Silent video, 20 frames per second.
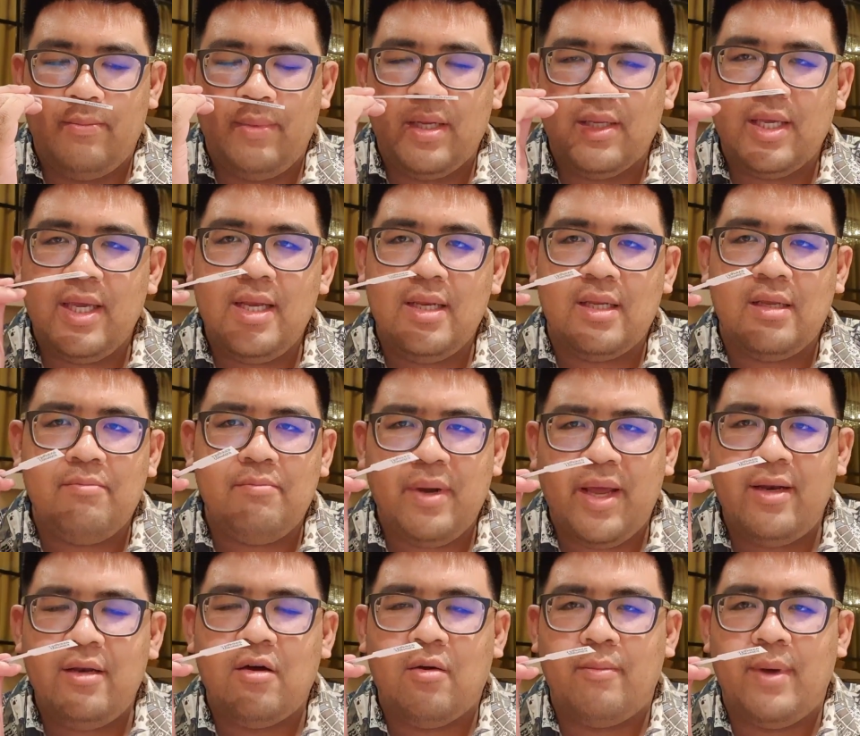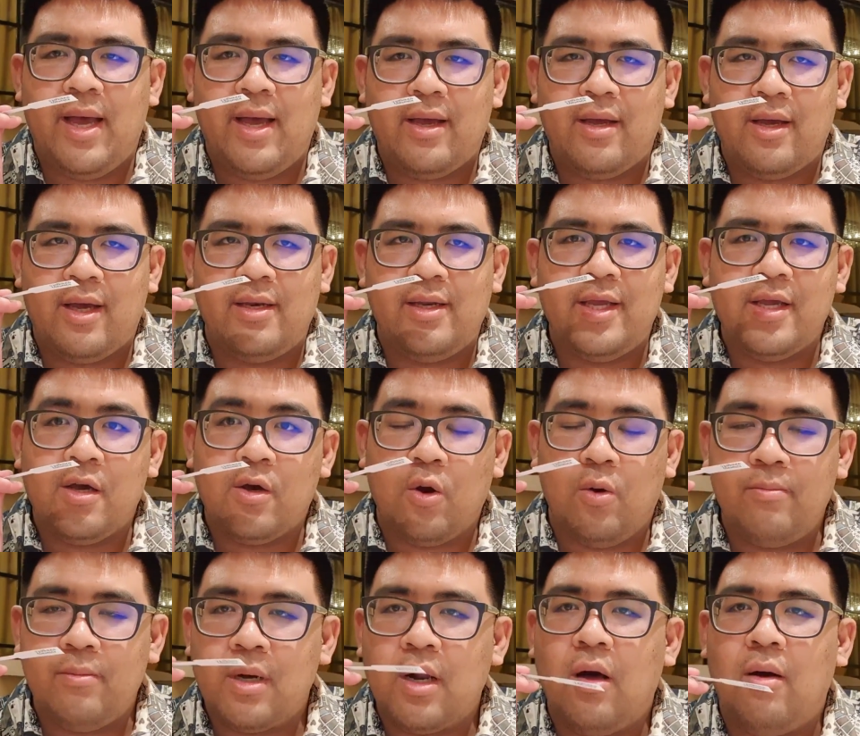เป็นกลิ่นที่เบลนด์ออกมากันได้ก
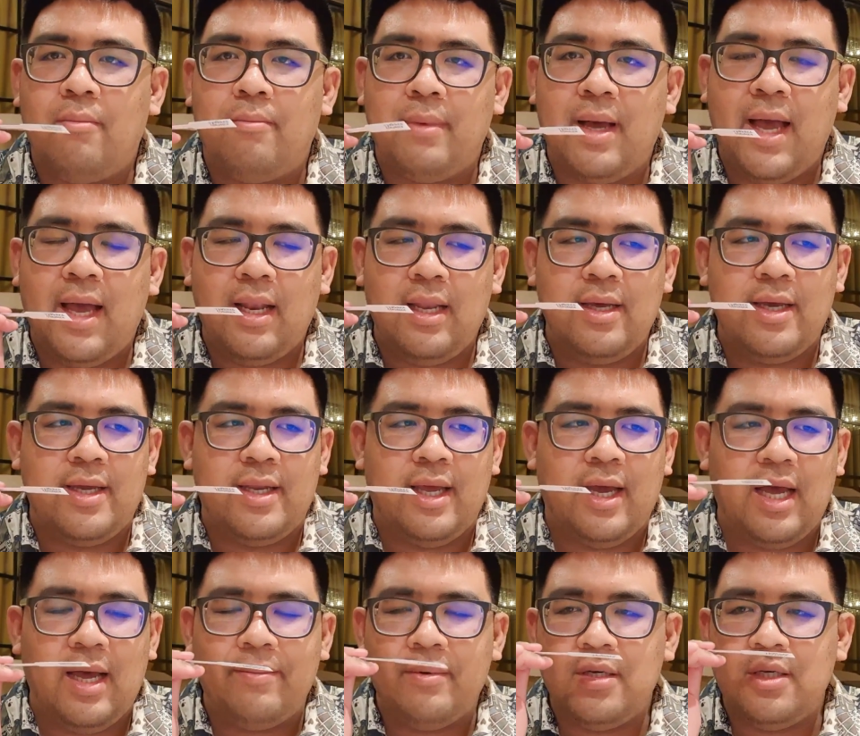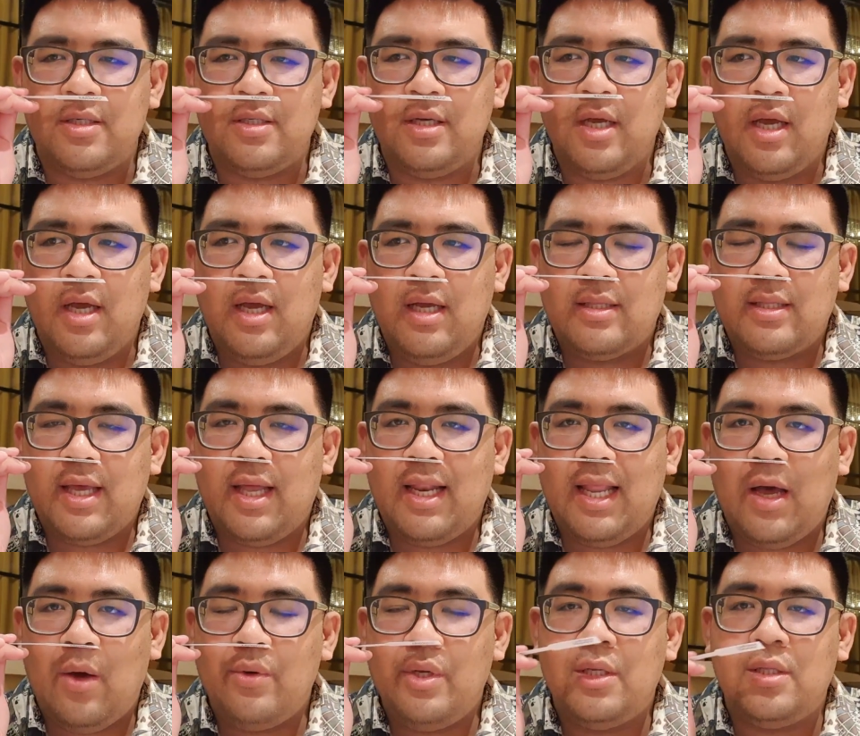ลมกล่อมมากเลยนะครับ คือถ้า
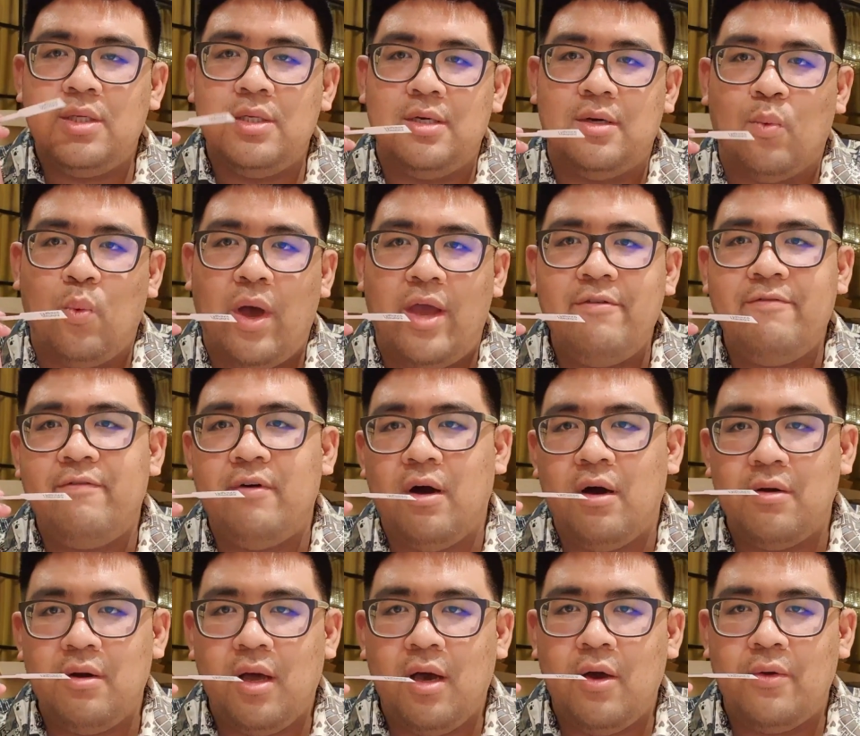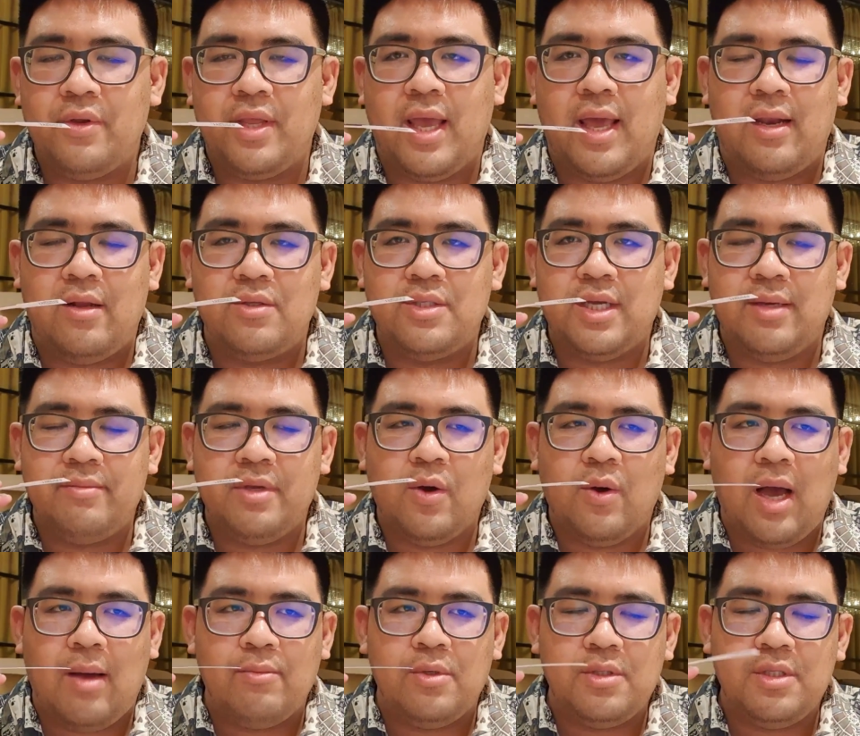เรานึกถึงไวท์ฟลอรัลเนี่ย เราจะมี
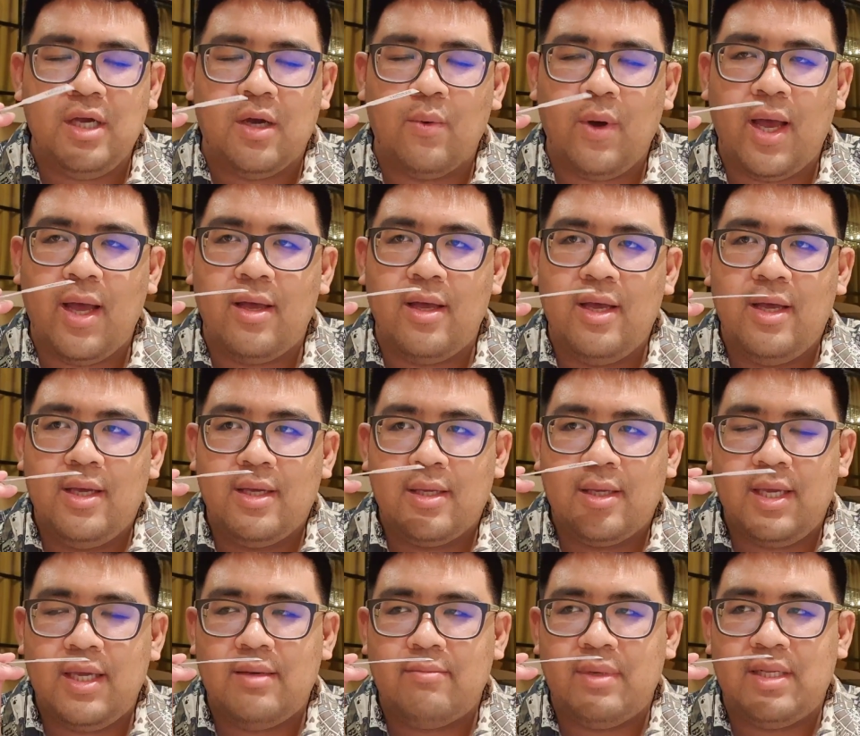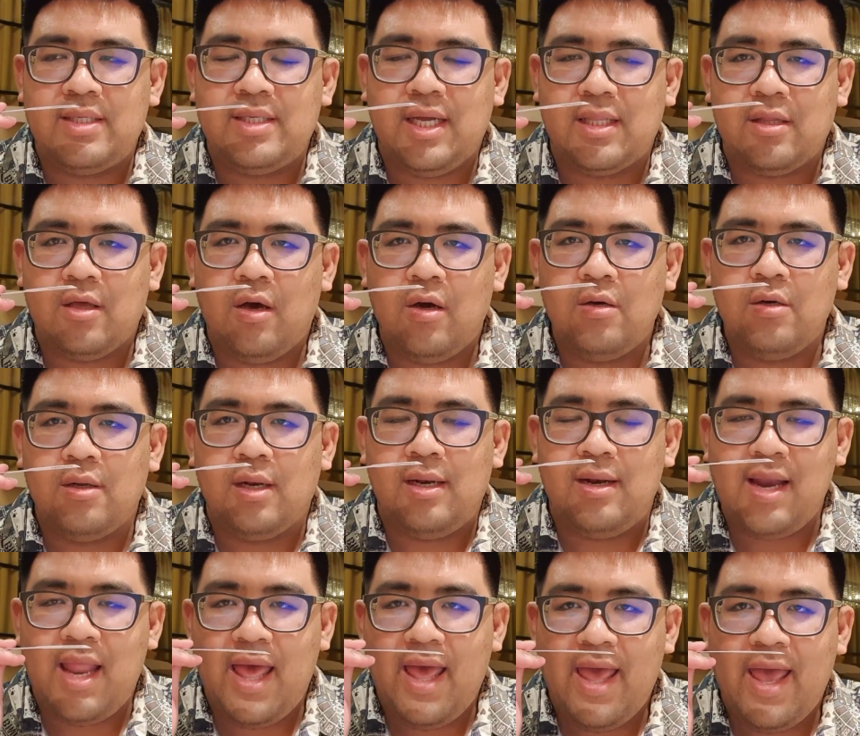ความรู้สึกว่ากลิ่นมันจะต้อง
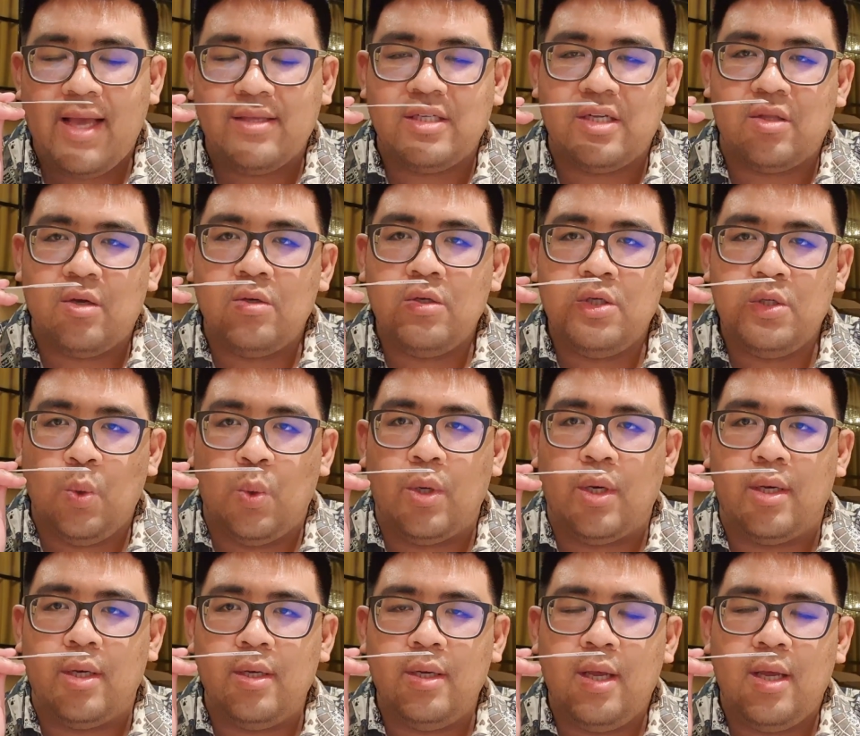แรงจะต้องฉุน